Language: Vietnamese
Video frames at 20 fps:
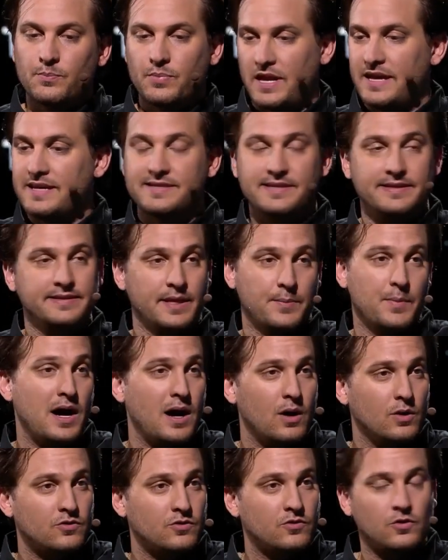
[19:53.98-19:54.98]
đang ở đâu
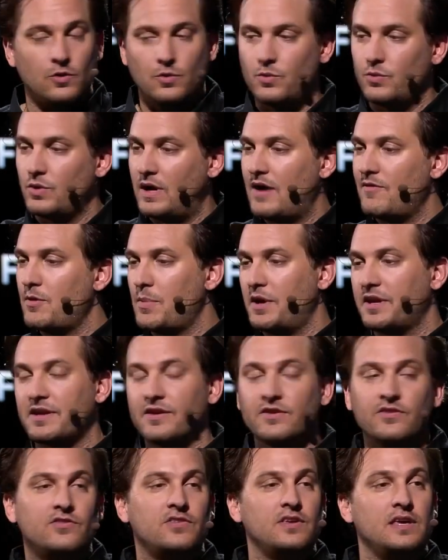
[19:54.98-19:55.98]
và trên thế giới.
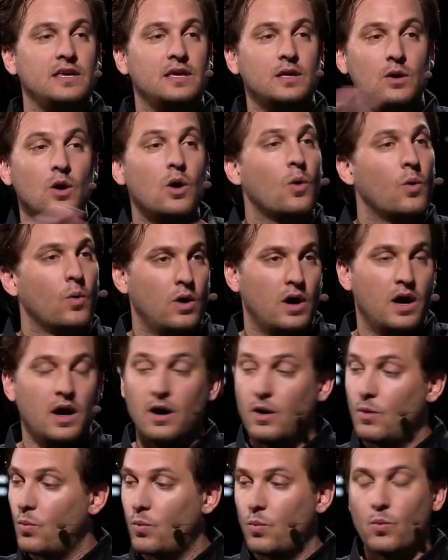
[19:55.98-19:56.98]
Uh,
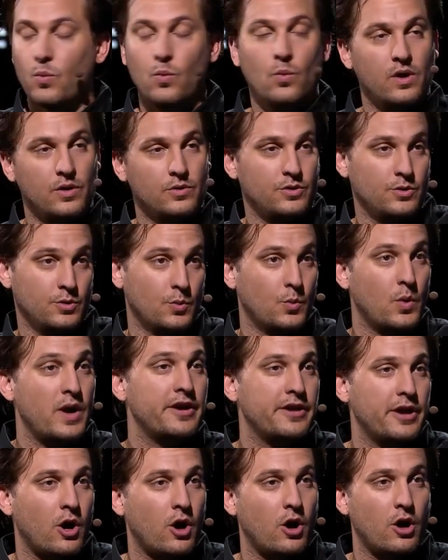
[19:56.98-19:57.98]
Nhưng họ không
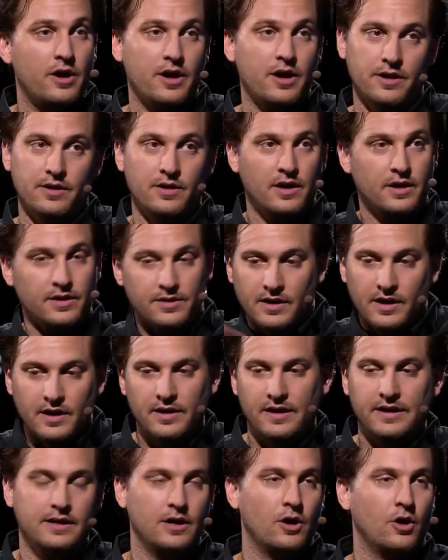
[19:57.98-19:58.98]
thể chơi để kiếm được
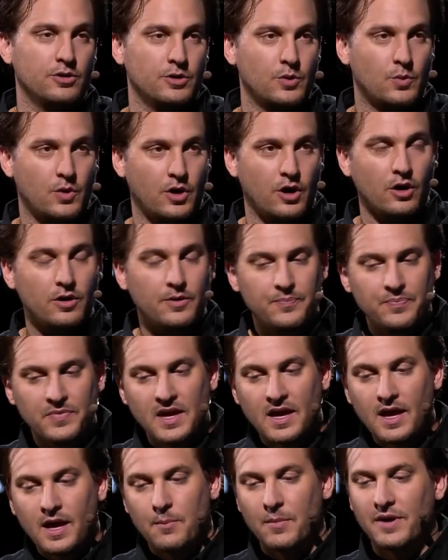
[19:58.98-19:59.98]
chúng. Hmm.
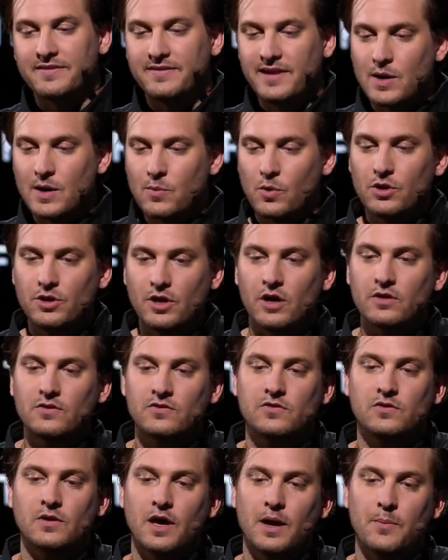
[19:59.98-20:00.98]
Nó dựa
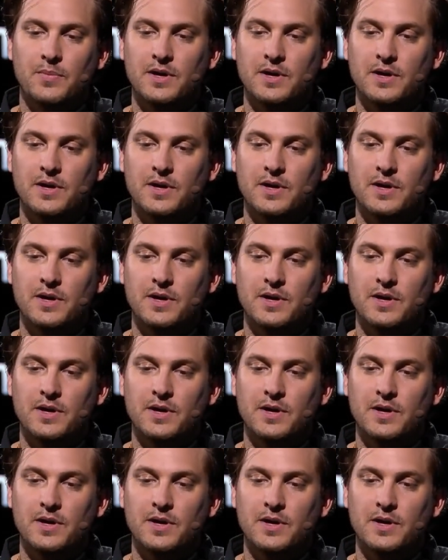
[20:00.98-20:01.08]
vào may